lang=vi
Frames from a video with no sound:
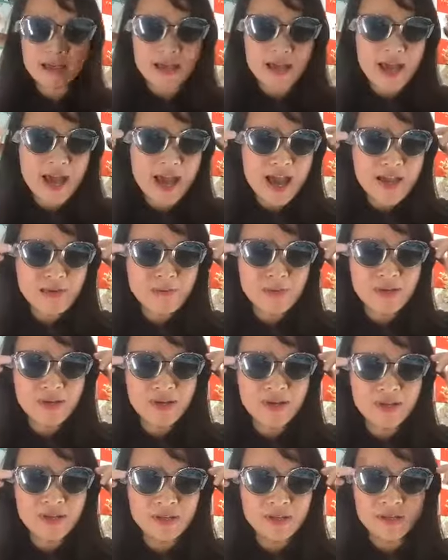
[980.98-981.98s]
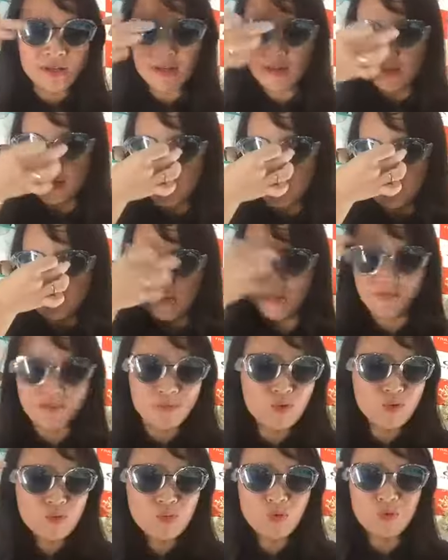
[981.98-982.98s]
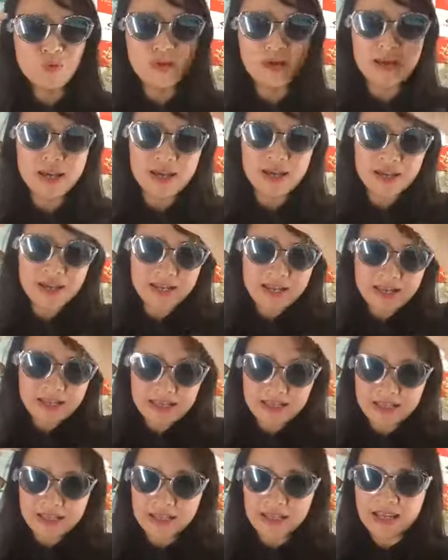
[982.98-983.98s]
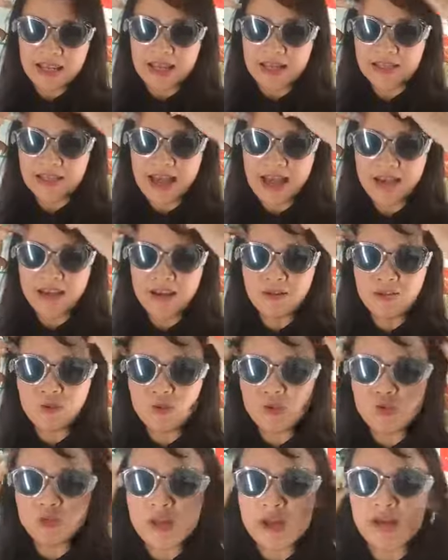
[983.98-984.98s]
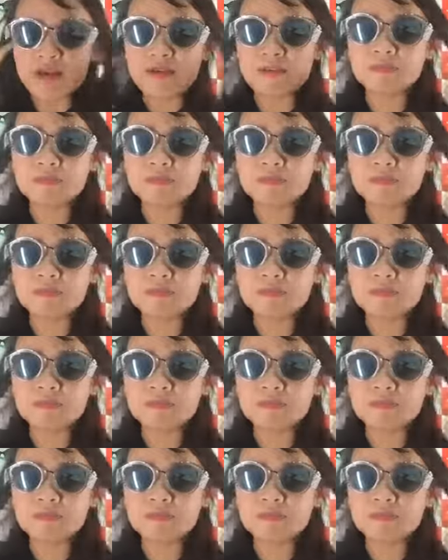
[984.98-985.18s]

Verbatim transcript: hai mươi và một bốn mươi ạ. Cái này thì thì là dài hơn một chút ạ.